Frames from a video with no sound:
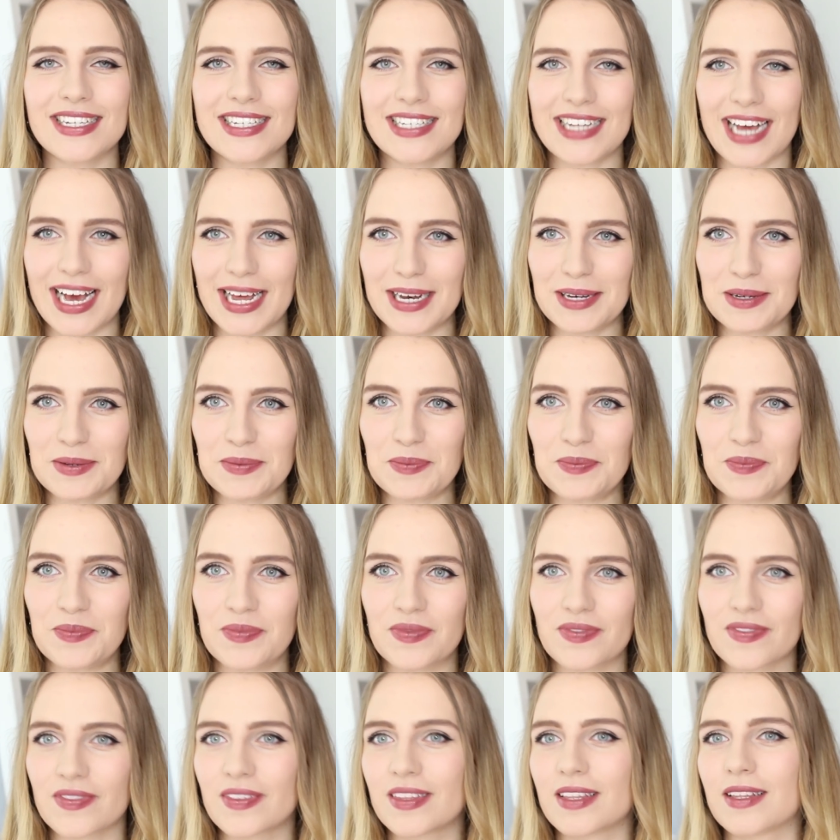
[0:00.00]
Dann
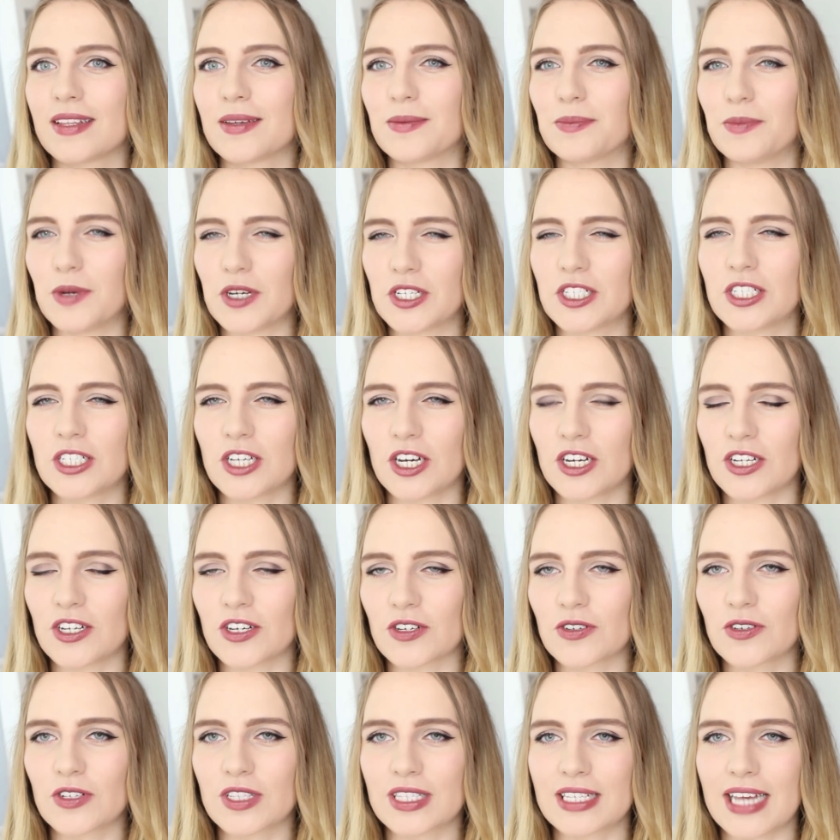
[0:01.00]
möchte ich euch
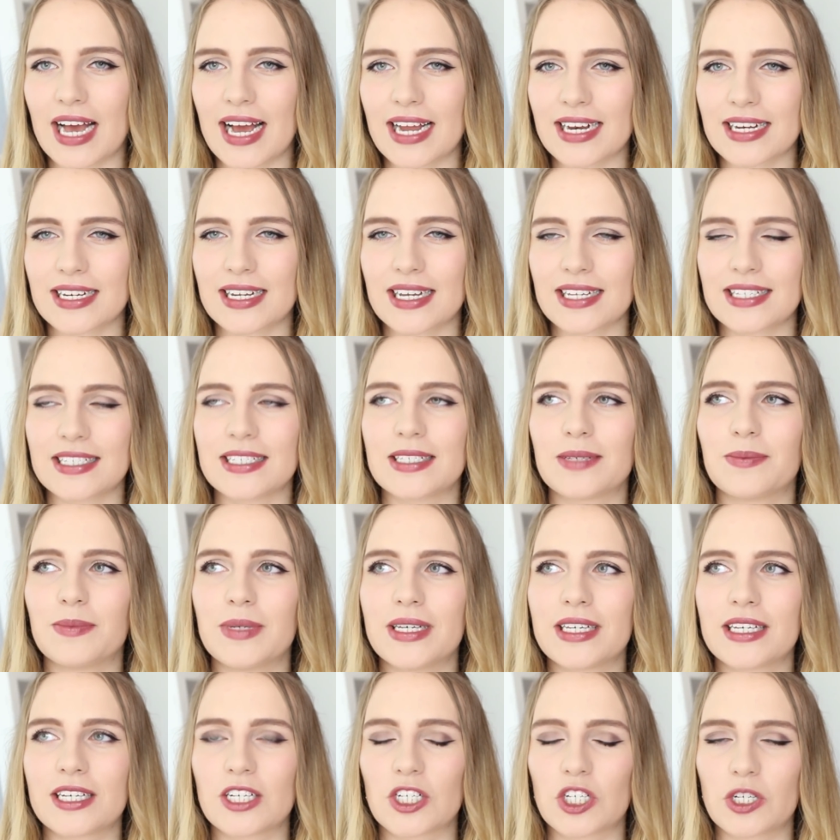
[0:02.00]
noch kurz sagen, dass ich
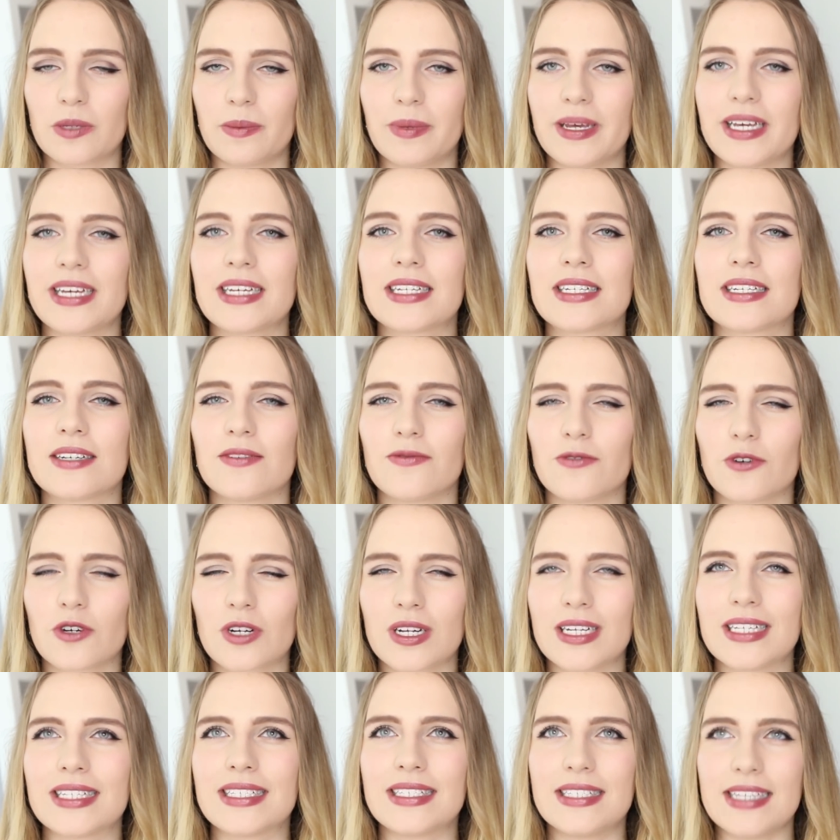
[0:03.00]
mich geschminkt
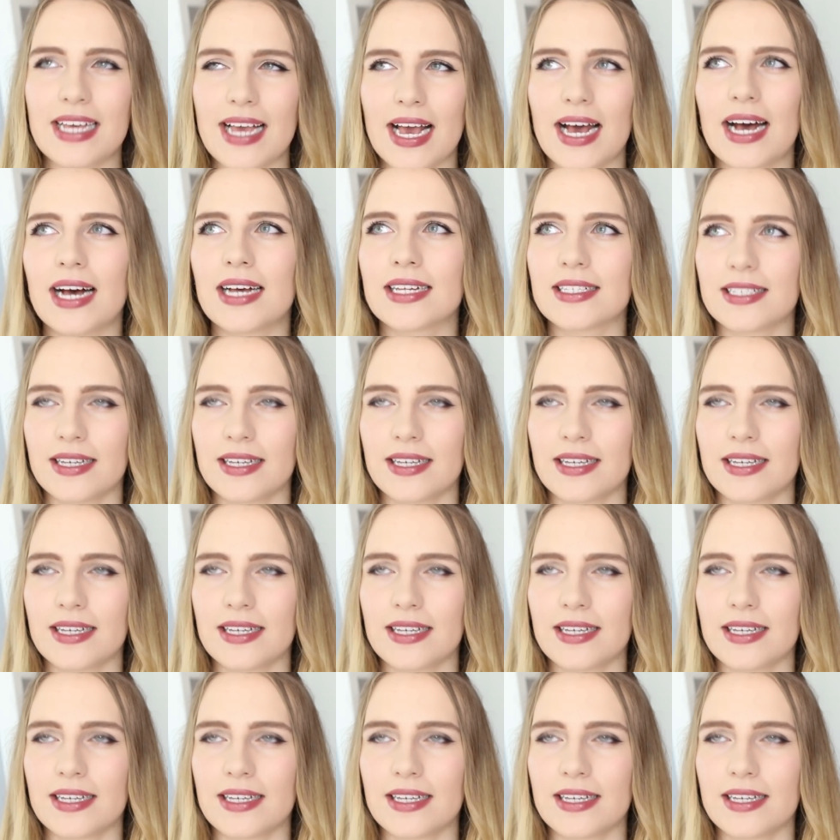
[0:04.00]
wirklich sehr,